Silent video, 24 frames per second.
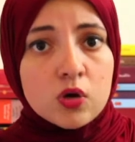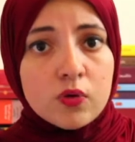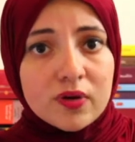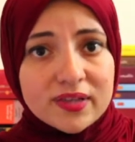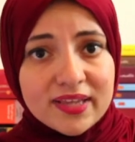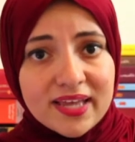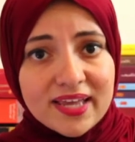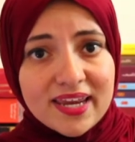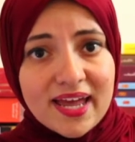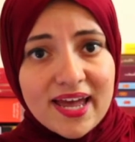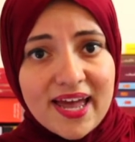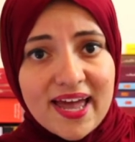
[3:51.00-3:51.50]

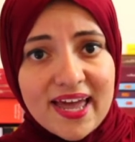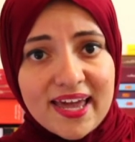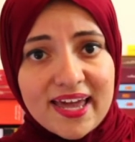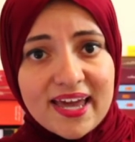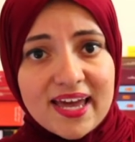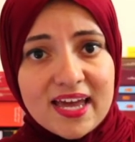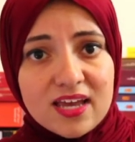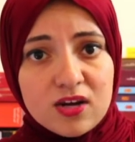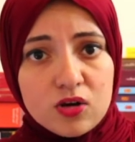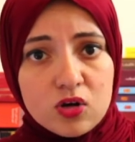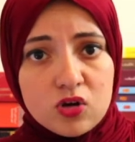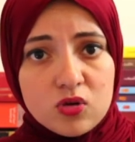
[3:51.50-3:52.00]
وتاني
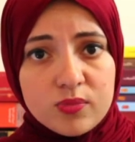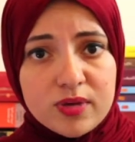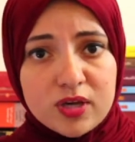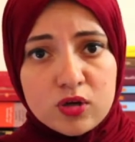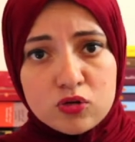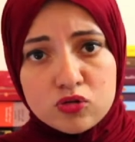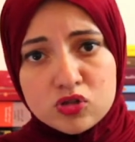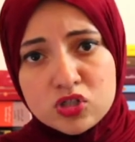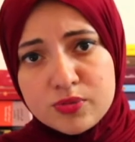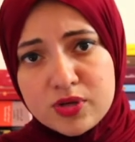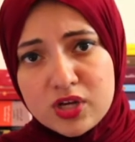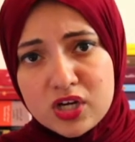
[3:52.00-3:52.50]
حاجه ان هو ما
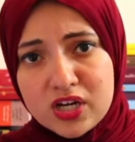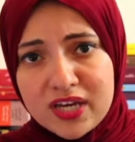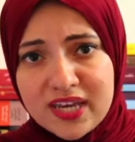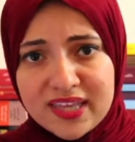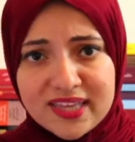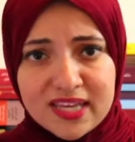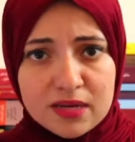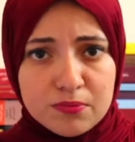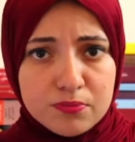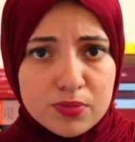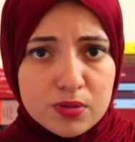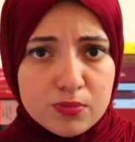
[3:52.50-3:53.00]
يكونش بيقرا
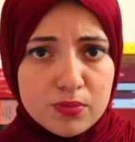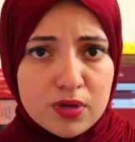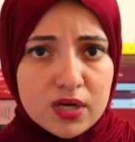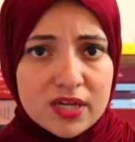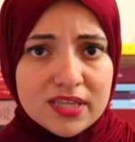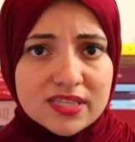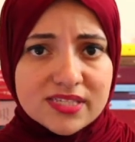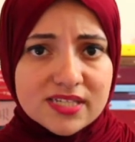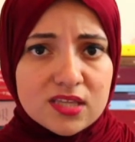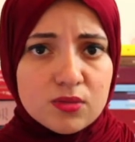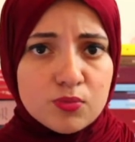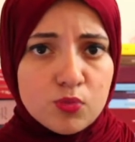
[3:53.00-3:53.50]
كتاب
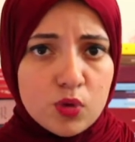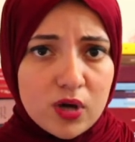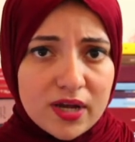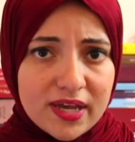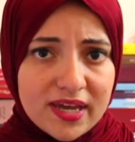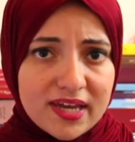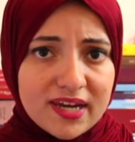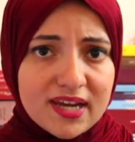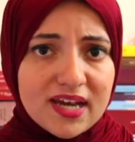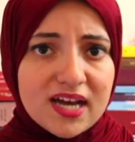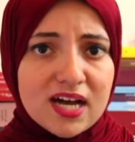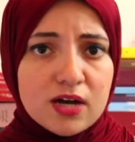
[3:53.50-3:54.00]
بمايند سيت
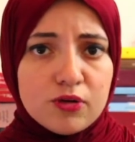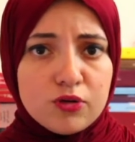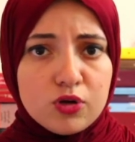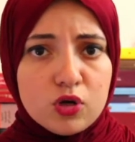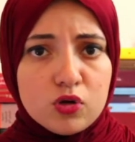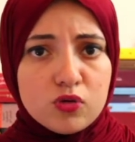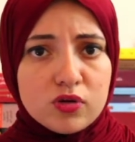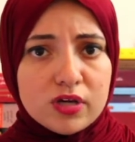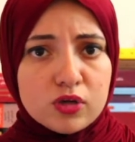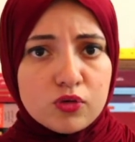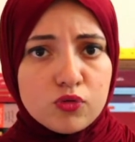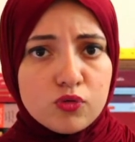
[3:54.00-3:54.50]
معينه او ان
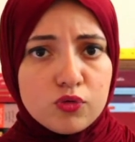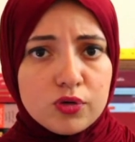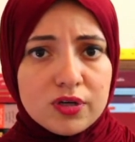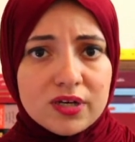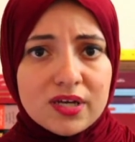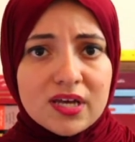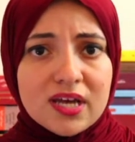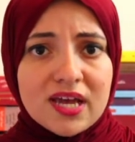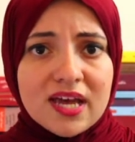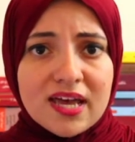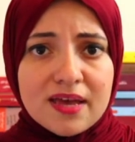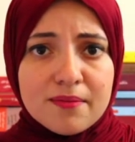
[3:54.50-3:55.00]
هو يكون